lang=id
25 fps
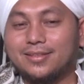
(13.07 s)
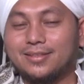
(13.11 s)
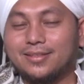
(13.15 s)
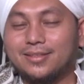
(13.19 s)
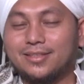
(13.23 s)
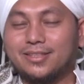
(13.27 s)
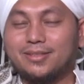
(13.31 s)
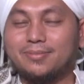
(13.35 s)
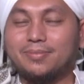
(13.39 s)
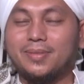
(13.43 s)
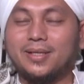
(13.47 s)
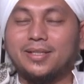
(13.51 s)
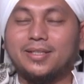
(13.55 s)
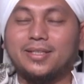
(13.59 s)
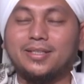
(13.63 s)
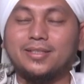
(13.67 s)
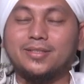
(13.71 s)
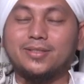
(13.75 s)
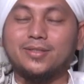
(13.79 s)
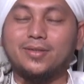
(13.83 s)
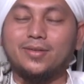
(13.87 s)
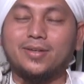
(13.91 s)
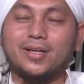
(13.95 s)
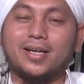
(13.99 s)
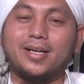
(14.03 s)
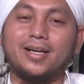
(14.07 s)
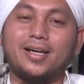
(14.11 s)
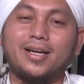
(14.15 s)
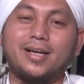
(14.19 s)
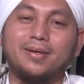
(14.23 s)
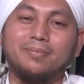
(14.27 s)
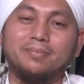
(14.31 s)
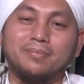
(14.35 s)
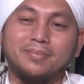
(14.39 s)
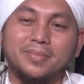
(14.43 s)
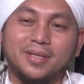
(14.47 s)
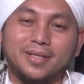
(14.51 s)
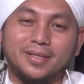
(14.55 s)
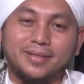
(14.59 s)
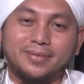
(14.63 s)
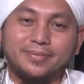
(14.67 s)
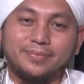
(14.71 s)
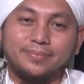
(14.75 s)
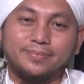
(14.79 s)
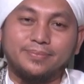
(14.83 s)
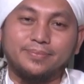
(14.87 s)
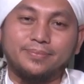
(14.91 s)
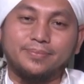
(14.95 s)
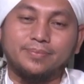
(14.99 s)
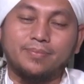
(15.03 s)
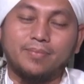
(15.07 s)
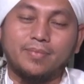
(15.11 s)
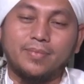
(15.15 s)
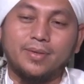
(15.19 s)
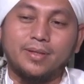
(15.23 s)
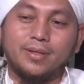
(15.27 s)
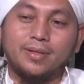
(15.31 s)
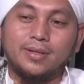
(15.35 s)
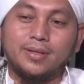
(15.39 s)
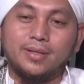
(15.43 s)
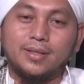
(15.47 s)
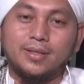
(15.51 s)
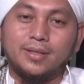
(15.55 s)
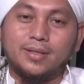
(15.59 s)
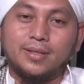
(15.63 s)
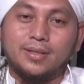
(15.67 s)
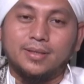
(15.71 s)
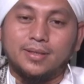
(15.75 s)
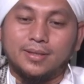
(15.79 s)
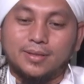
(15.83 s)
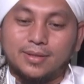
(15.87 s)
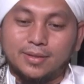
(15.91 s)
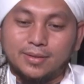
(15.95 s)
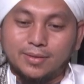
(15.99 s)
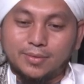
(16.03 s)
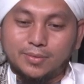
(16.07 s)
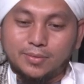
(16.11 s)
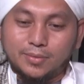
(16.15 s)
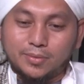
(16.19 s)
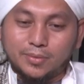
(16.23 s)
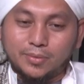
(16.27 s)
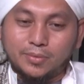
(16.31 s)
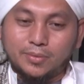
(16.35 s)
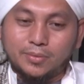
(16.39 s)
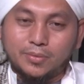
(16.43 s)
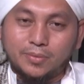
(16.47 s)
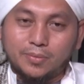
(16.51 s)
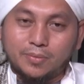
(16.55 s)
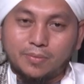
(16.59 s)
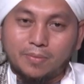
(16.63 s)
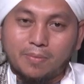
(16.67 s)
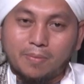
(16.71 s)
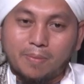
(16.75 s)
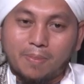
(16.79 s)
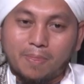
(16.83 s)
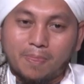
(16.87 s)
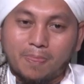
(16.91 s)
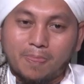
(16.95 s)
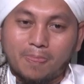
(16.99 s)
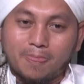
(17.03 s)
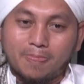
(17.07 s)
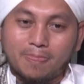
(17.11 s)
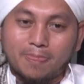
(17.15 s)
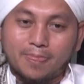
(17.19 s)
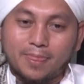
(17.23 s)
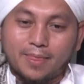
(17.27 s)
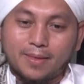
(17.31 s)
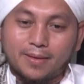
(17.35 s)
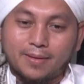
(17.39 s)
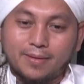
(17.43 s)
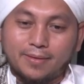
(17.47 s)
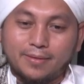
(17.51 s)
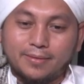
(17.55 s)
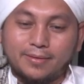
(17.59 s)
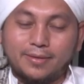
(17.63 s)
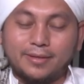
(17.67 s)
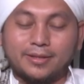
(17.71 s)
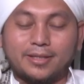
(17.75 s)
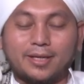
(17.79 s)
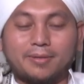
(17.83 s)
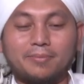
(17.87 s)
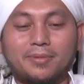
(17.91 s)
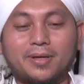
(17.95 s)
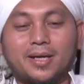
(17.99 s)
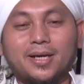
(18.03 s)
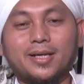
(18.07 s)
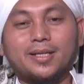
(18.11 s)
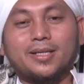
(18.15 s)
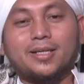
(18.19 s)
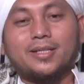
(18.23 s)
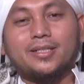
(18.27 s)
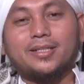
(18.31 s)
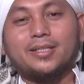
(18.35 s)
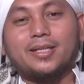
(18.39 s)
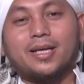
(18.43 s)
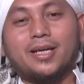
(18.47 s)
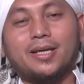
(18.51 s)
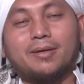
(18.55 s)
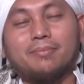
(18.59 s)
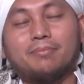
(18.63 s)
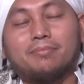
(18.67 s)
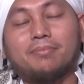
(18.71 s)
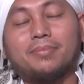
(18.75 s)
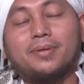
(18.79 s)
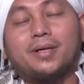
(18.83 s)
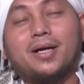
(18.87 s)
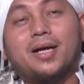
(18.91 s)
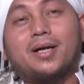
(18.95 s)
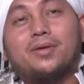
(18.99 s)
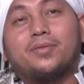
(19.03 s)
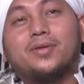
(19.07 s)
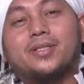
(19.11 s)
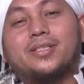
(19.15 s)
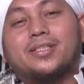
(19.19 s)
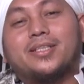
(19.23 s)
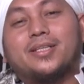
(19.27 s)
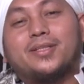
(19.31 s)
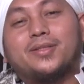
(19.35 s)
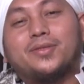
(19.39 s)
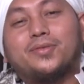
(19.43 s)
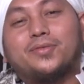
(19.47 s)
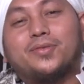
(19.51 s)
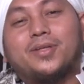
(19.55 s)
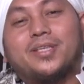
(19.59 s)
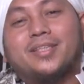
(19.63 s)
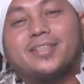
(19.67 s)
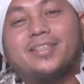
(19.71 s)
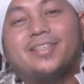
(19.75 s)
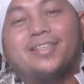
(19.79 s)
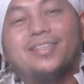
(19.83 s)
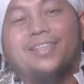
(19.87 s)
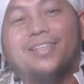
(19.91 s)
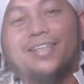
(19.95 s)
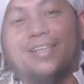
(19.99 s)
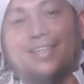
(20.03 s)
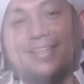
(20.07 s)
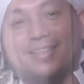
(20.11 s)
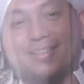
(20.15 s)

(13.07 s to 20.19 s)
Sebagai seorang hamba, tentu kita berada di dalam pengawasan Tuhan kita.